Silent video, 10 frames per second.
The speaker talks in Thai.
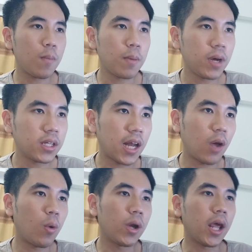งเมมเบอร์แต่ละ
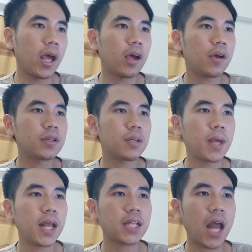คนเนี่ย ก็จะเป็
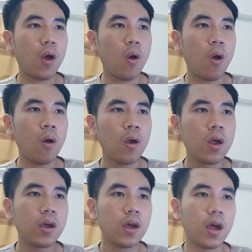นลักษณะของ
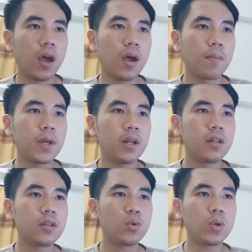อ่าเป็น
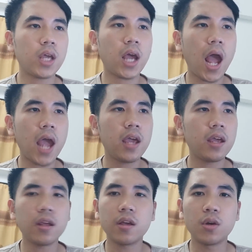ชุดคล้าย
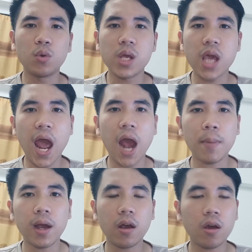ๆดุริยาง
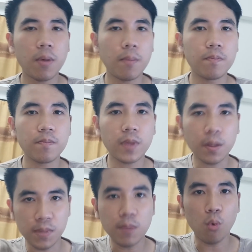ป้าแล้วก็แบบมีหม